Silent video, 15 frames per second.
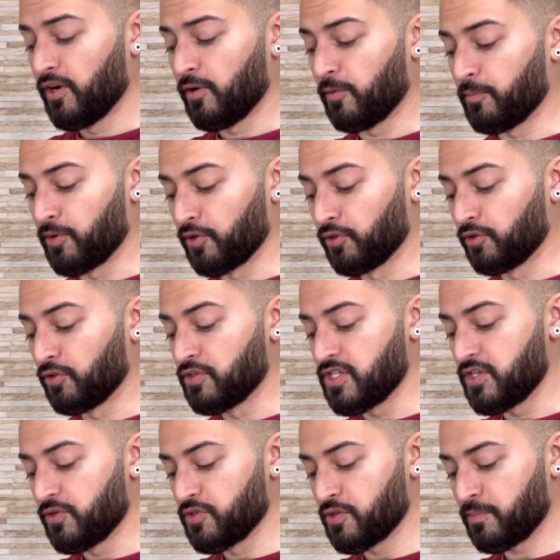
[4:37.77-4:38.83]
um produto
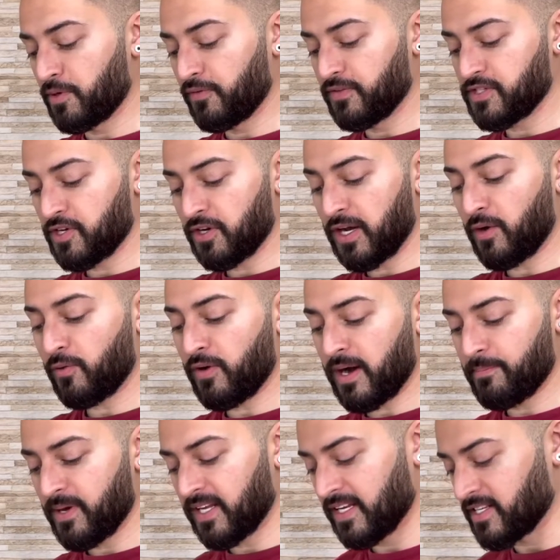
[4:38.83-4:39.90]
de uso profissional com
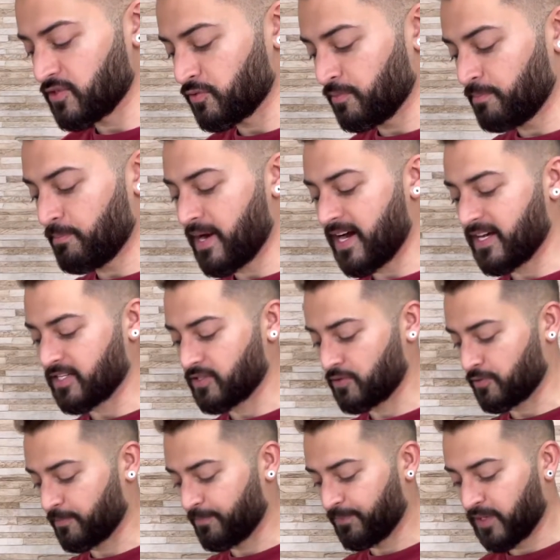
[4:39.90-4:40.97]
apenas um
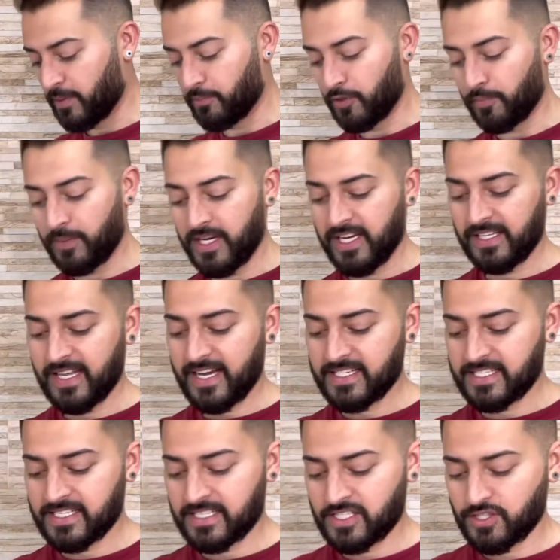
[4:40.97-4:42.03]
passo.
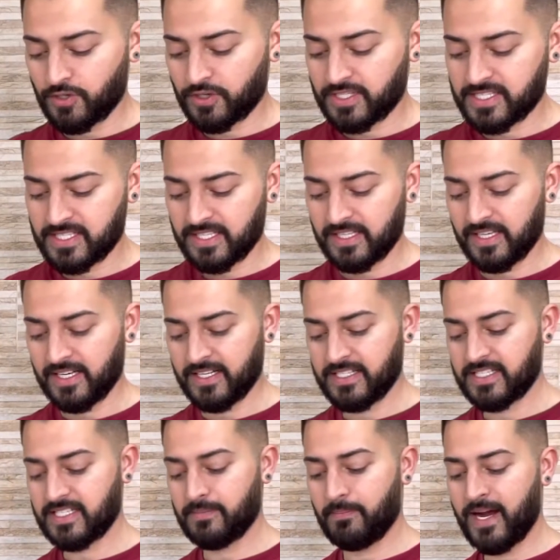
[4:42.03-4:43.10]
Propriedades
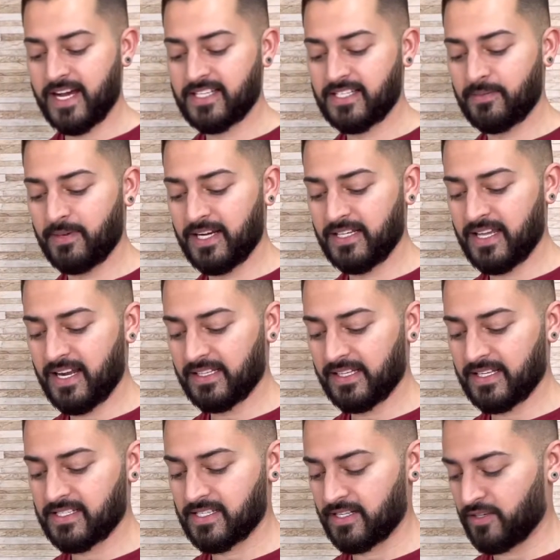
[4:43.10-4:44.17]
antioxidantes, máxima
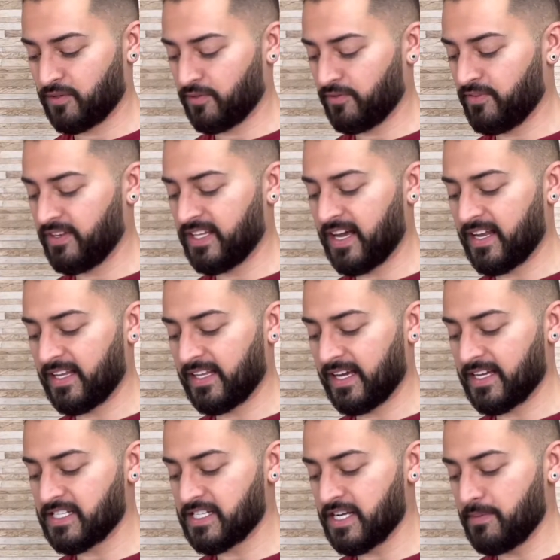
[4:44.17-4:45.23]
hidratação,
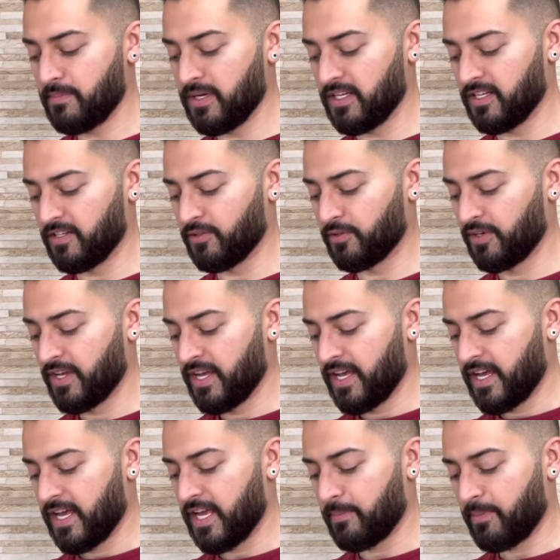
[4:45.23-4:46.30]
vitalidade e brilho,
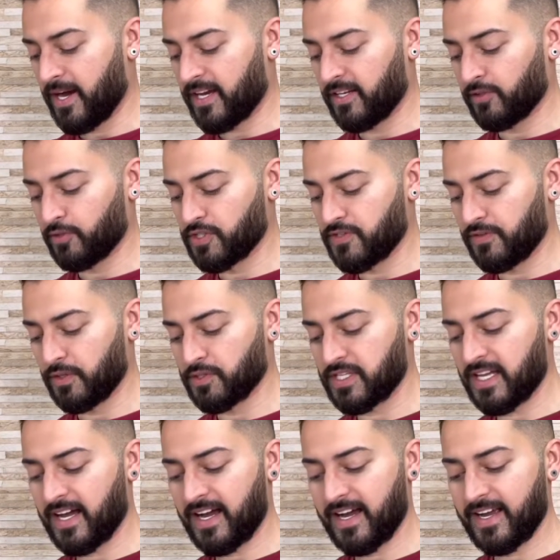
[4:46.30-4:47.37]
reparando os fios
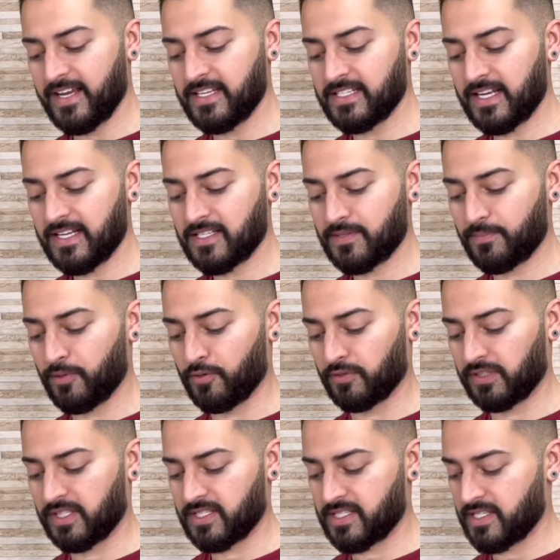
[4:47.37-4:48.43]
da raiz às
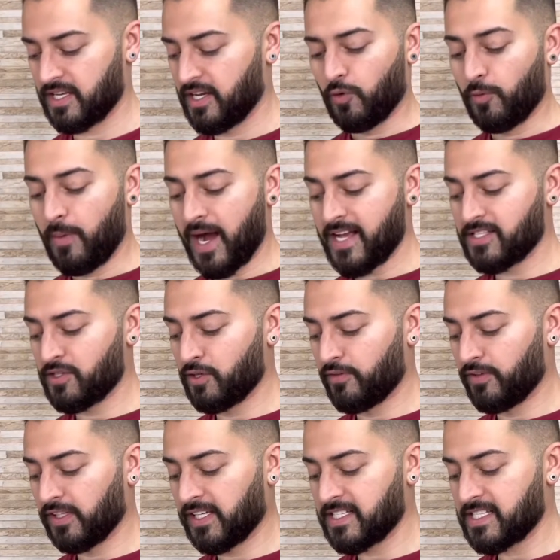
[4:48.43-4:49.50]
pontas. O mais
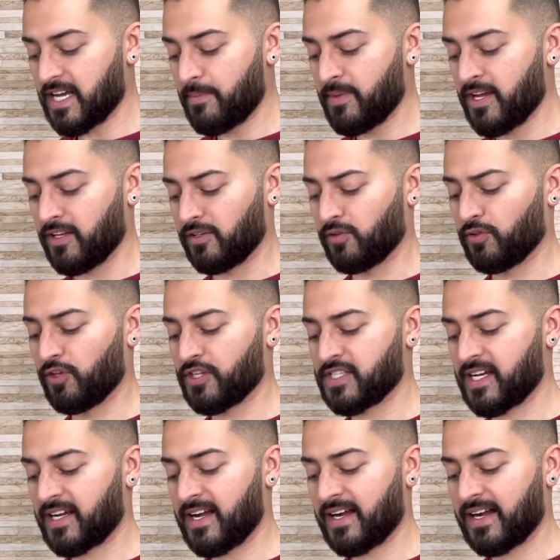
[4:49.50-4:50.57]
novo lançamento,
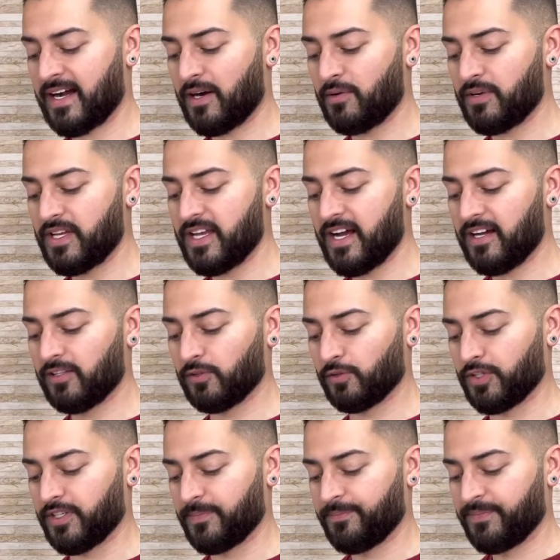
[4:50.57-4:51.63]
nossa cacau e
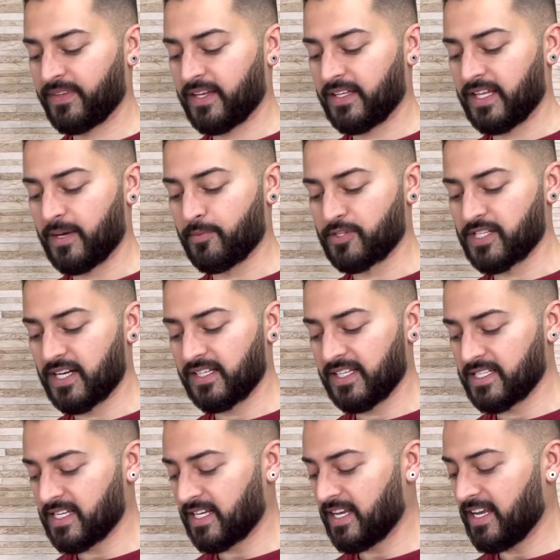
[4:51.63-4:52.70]
aloe. Temos
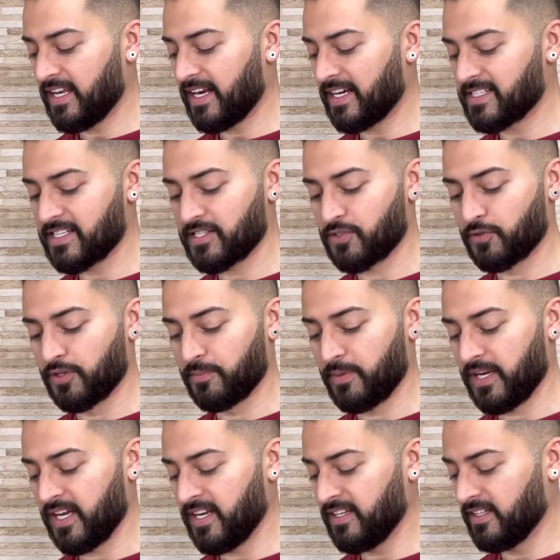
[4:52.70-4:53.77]
certeza que irá se
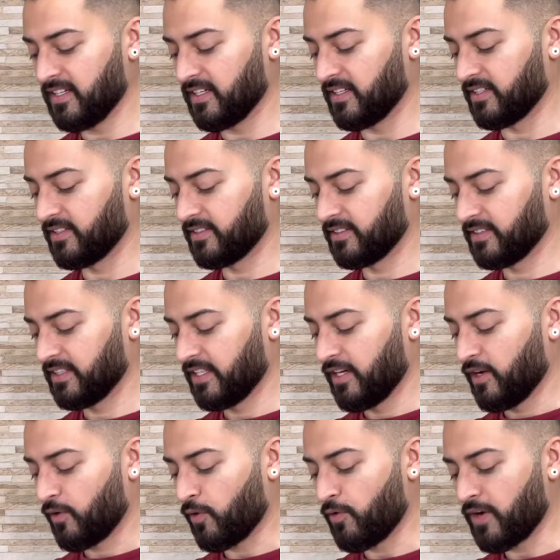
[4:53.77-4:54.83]
surpreender.
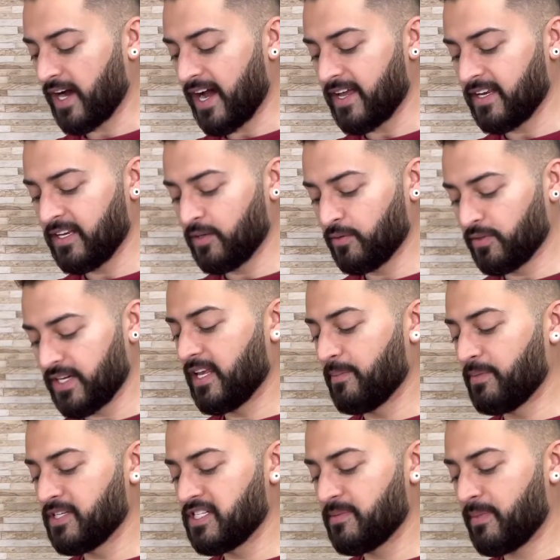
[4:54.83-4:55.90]
Com carinho,
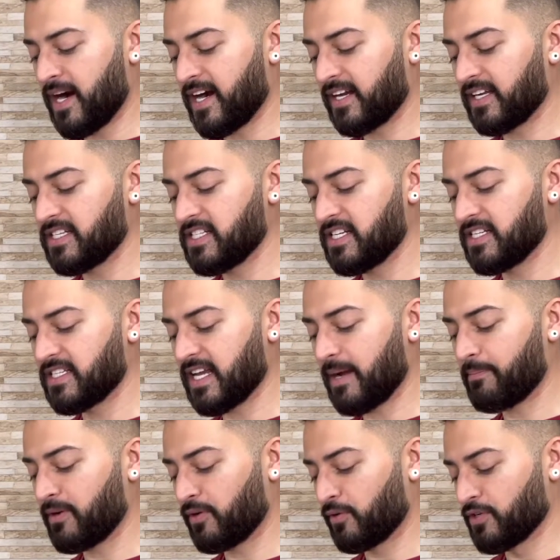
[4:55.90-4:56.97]
equipe de marketing
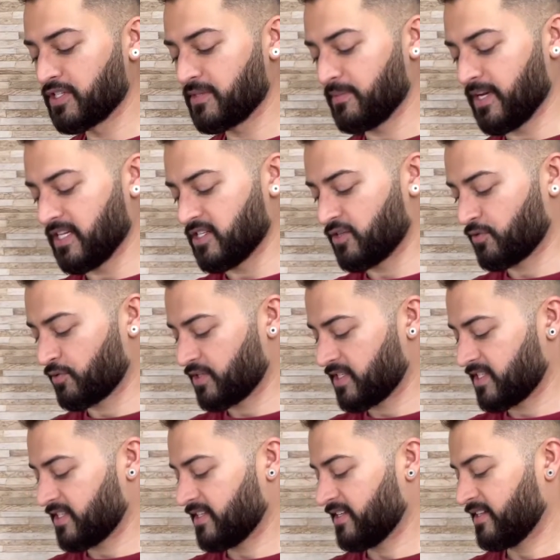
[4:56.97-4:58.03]
Zap
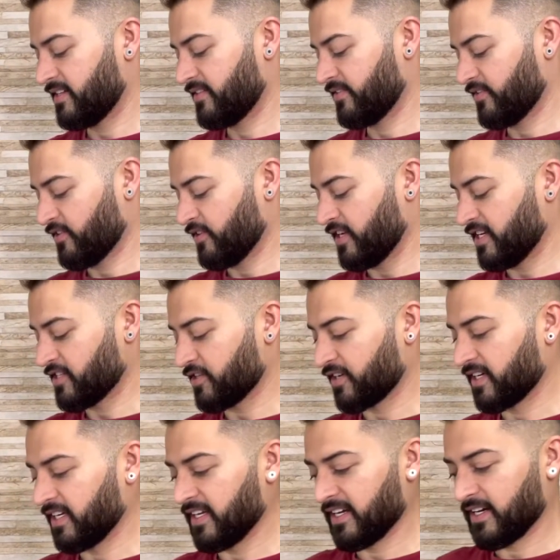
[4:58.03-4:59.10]
Cosméticos. Olha só
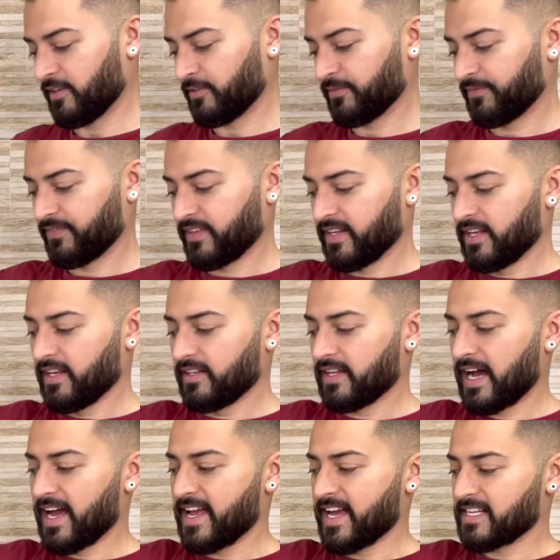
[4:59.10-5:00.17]
que legal.
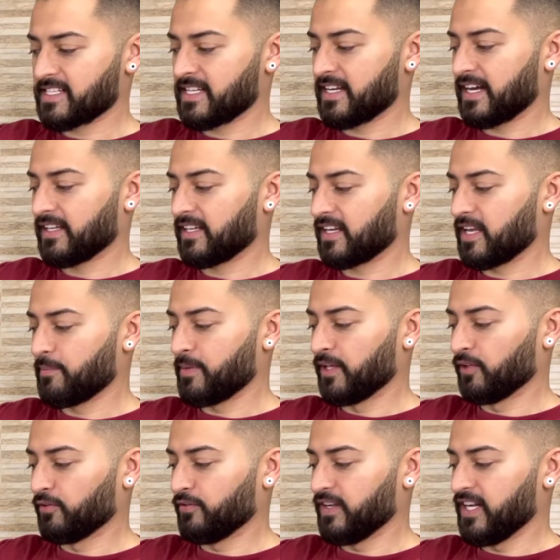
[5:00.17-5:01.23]
Aí é assinado aqui
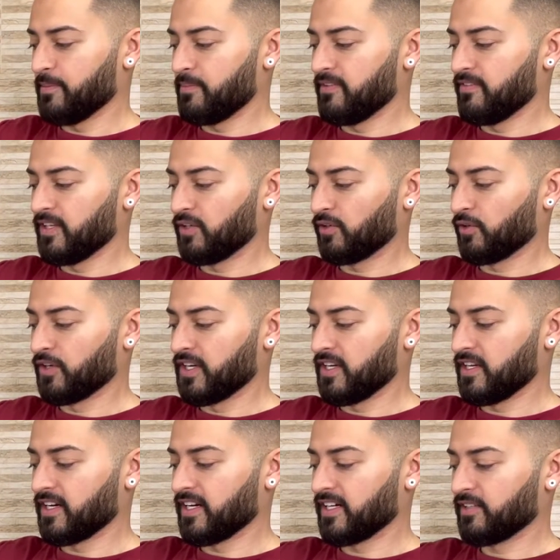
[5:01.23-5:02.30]
pelo Felipe
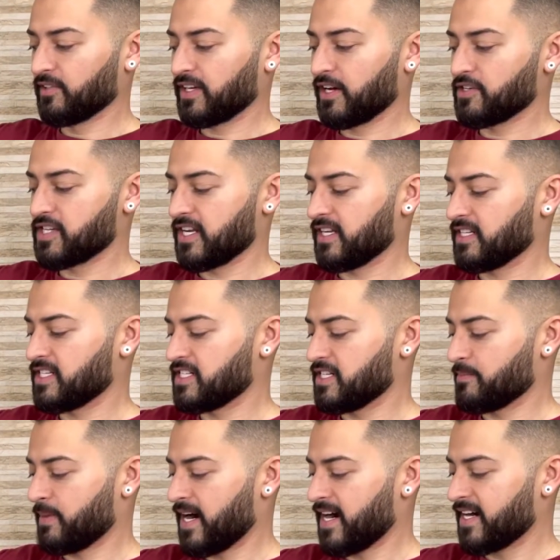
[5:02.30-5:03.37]
Vitoriano, que é o gerente
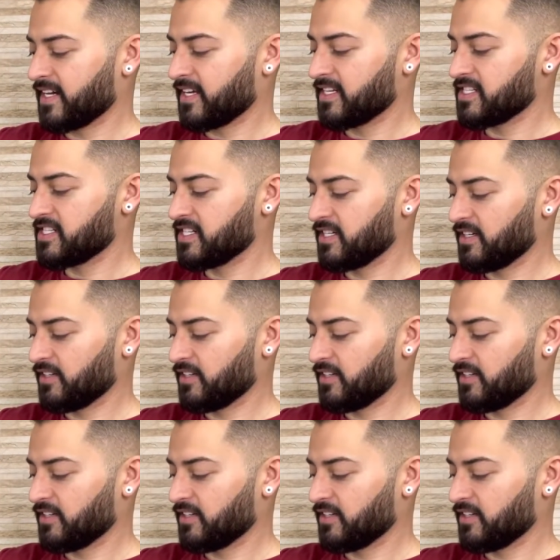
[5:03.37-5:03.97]
de marketing.